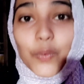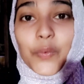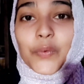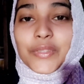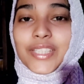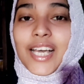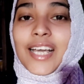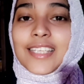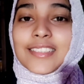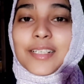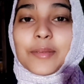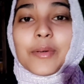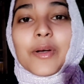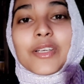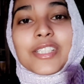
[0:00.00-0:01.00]
কোথায়
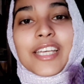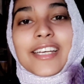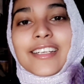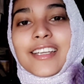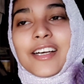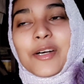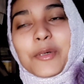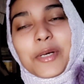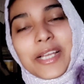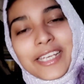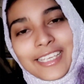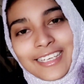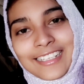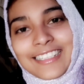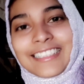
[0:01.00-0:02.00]
যাব সেটা
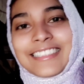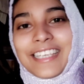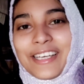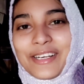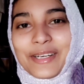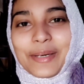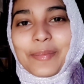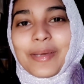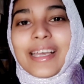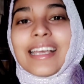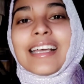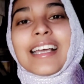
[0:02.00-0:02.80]
ওখানেই ডিসাইড হবে